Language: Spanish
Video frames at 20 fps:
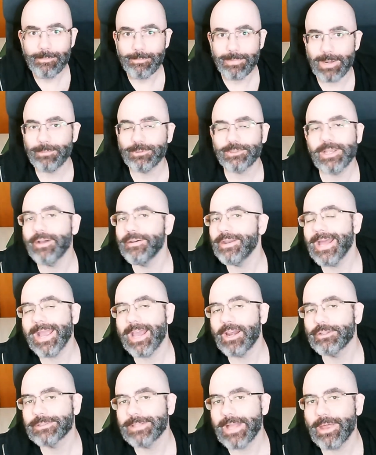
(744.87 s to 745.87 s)
Veremos ahora
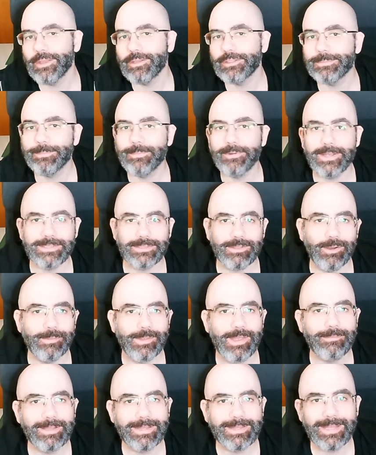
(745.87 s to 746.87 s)
que los dados, pues
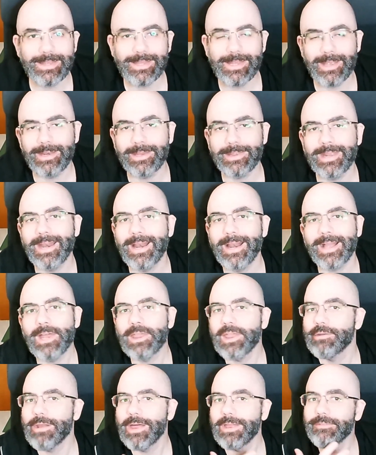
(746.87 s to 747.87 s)
obviamente tienen
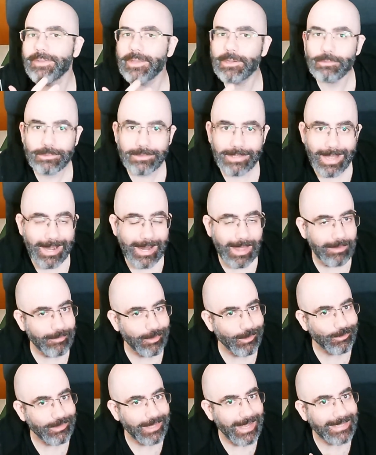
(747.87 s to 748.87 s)
hacer una dificultad, la
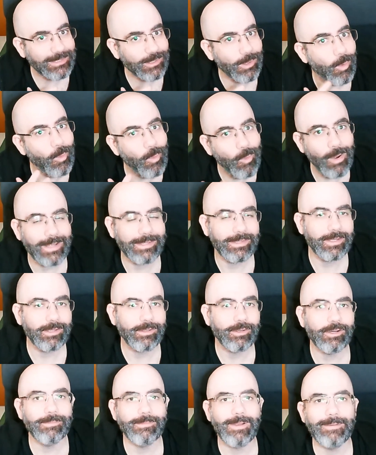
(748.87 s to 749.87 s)
dificultad es
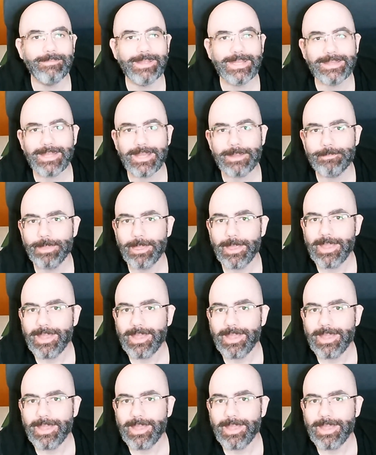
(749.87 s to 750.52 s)
4 normalmente,